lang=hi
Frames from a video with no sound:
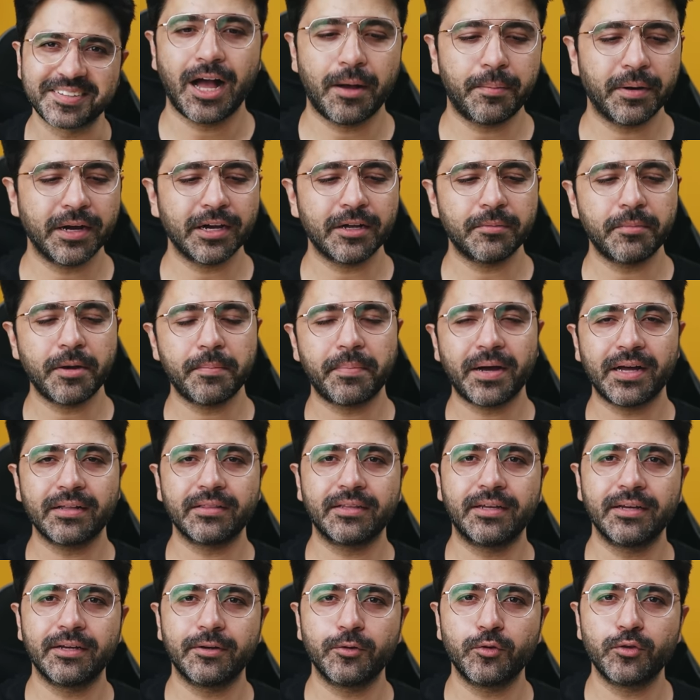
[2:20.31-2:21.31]
अब अगर मैं
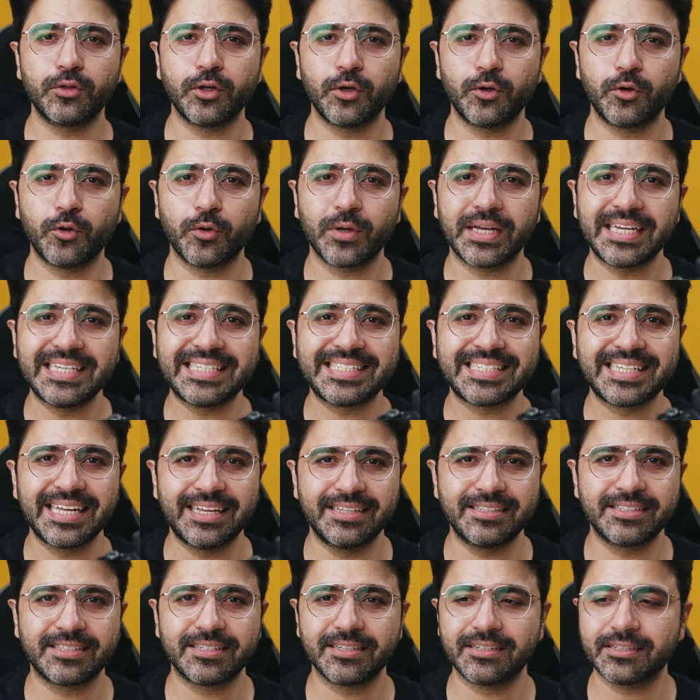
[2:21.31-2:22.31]
बात करूँ दोनों के
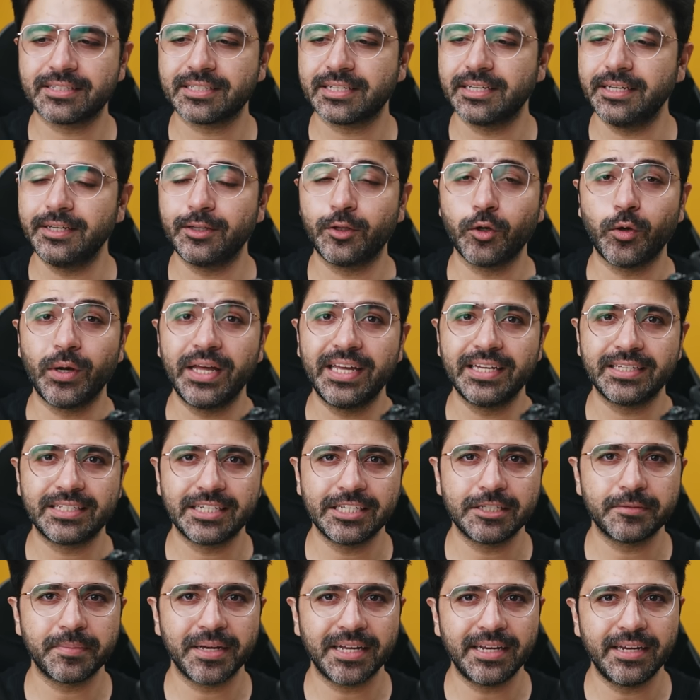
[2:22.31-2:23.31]
सेंसर्स की तो एक
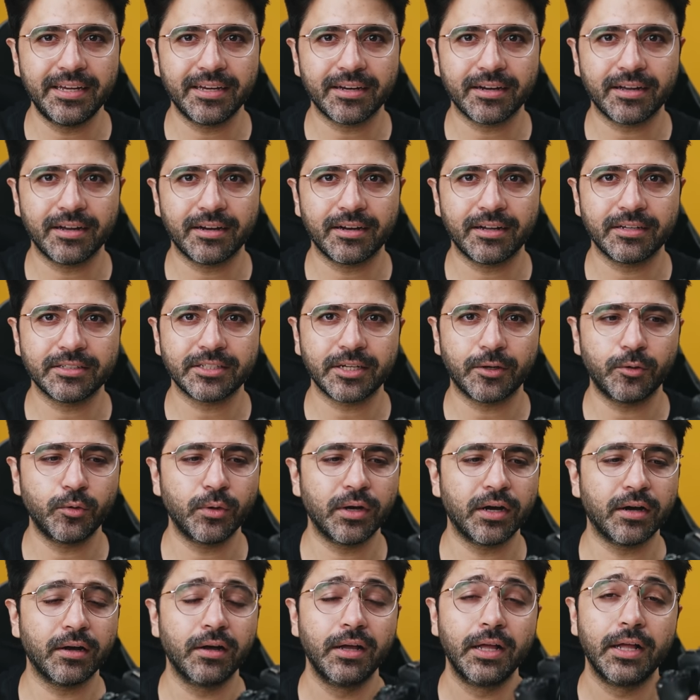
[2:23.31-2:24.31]
चीज़ मैं क्लियर करना
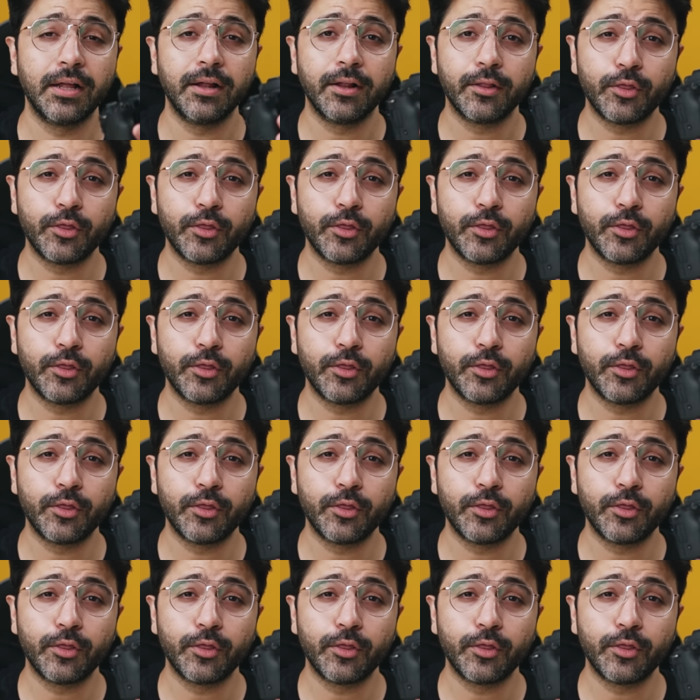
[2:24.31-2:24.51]
चाहूँगा